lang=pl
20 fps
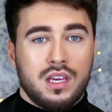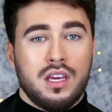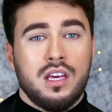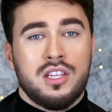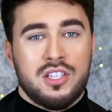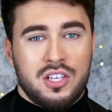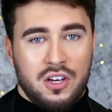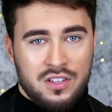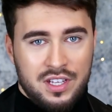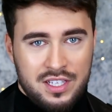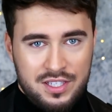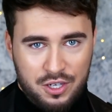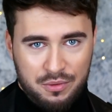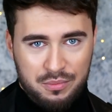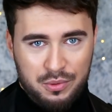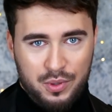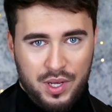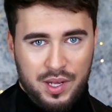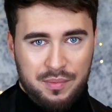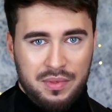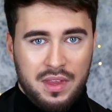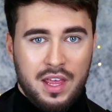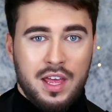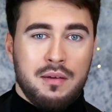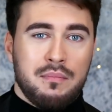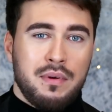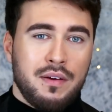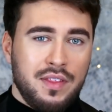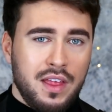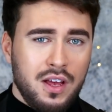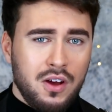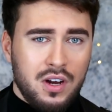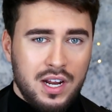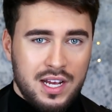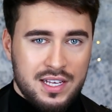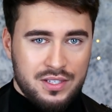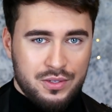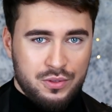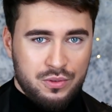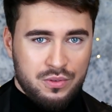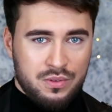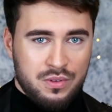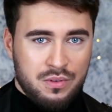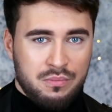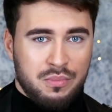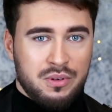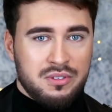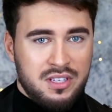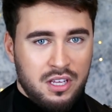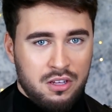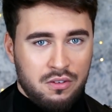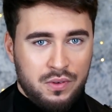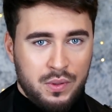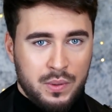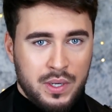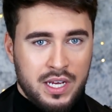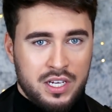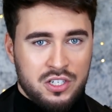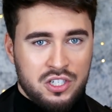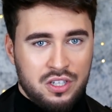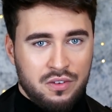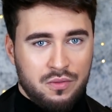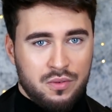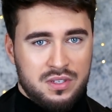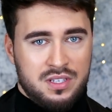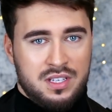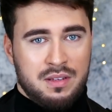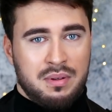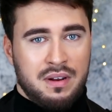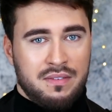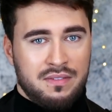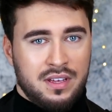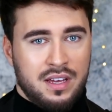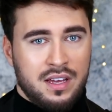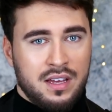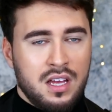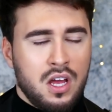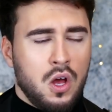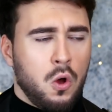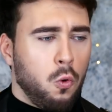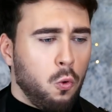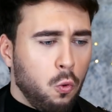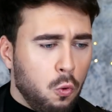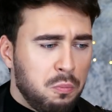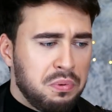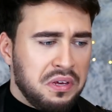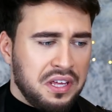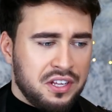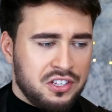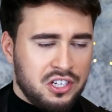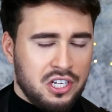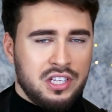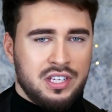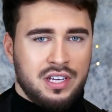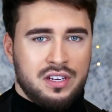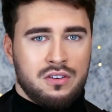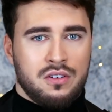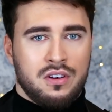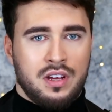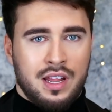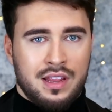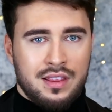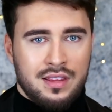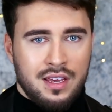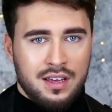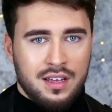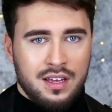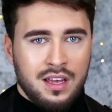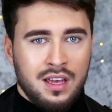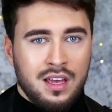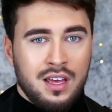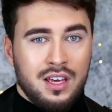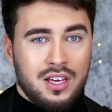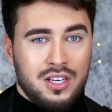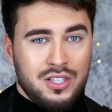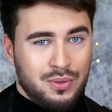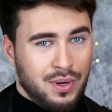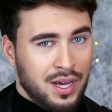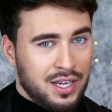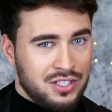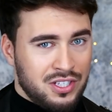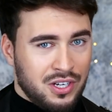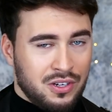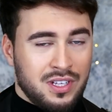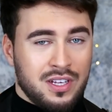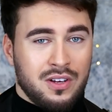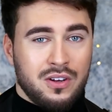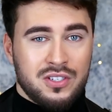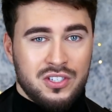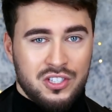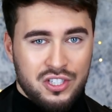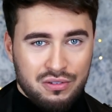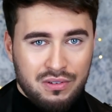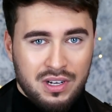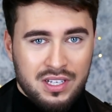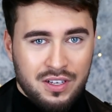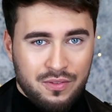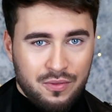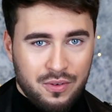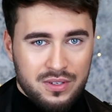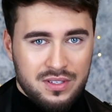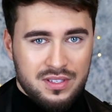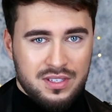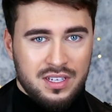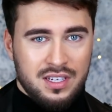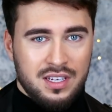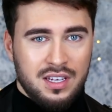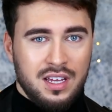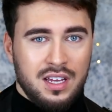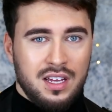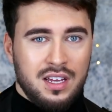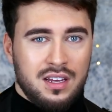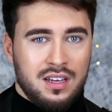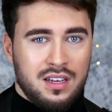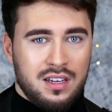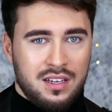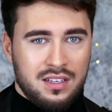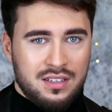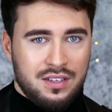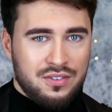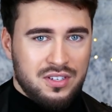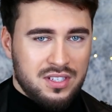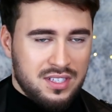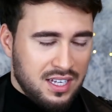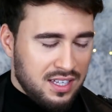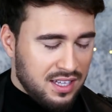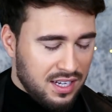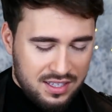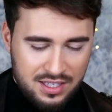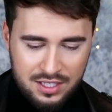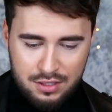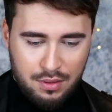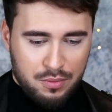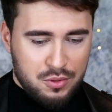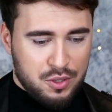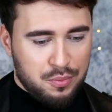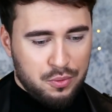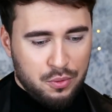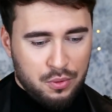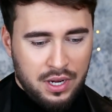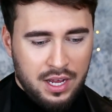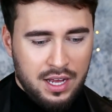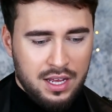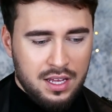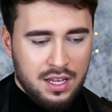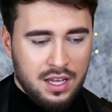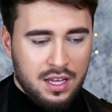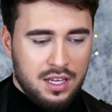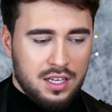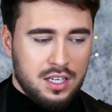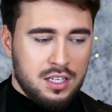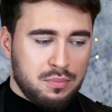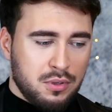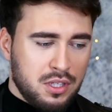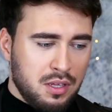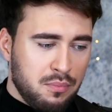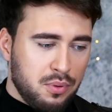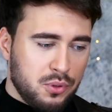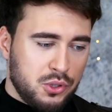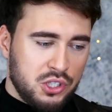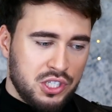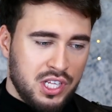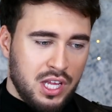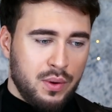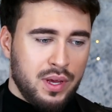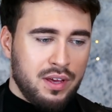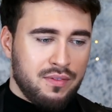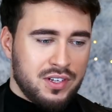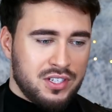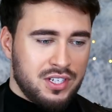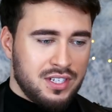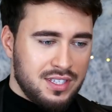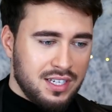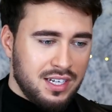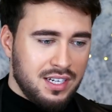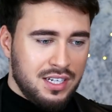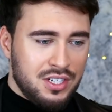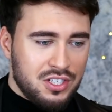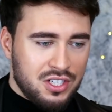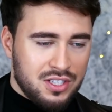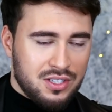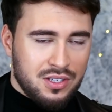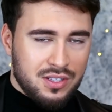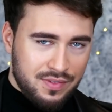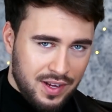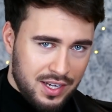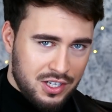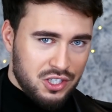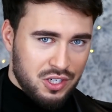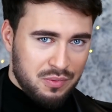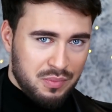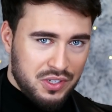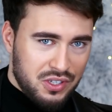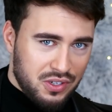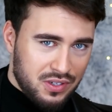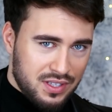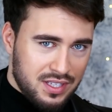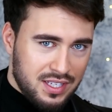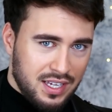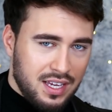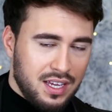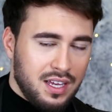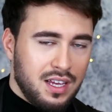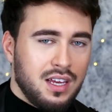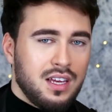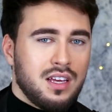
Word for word: I co ona zrobiła? Pewnego razu postanowiła, że te włosy naprawdę upierdzieli tak konkretnie. I słuchajcie, ona ostrzygła te włosy, e, te wszystkie tak najsłabsze pióra i potem podcinała je właśnie cyklicznie co 2-3 miesiące.